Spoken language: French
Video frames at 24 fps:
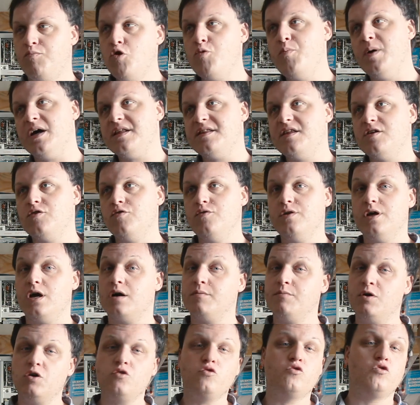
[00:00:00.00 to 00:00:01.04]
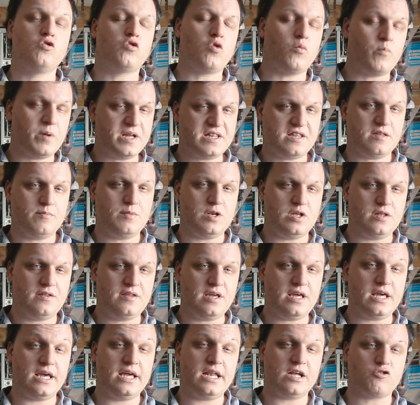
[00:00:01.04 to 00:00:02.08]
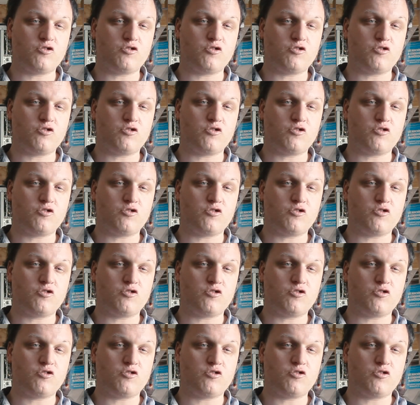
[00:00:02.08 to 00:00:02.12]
plus particulièrement de compatibilité